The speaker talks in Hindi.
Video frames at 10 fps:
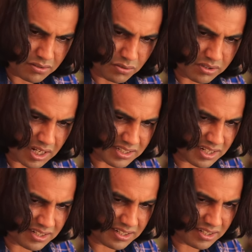दो चार
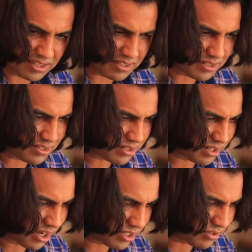चैटी
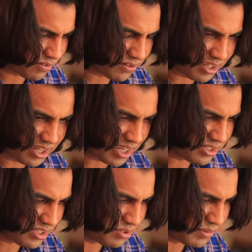खातन हो गए का
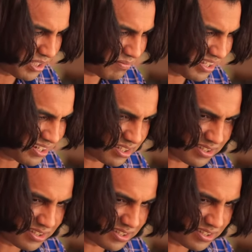चीज में तब घर